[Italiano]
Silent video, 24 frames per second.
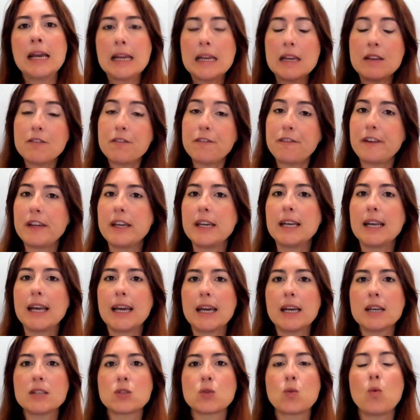
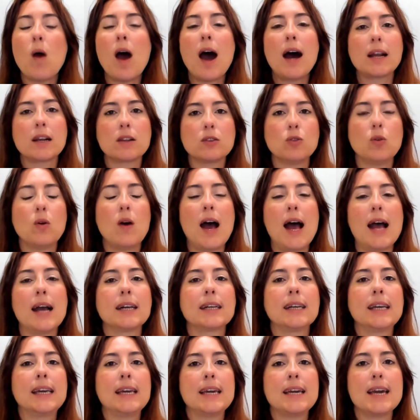Infine, sguardo
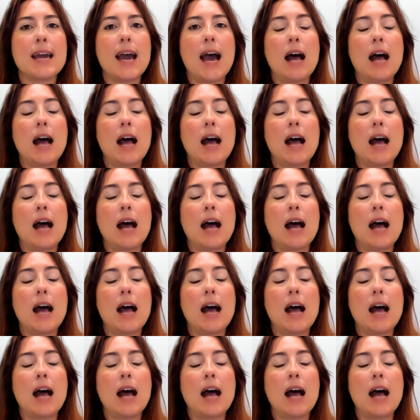anche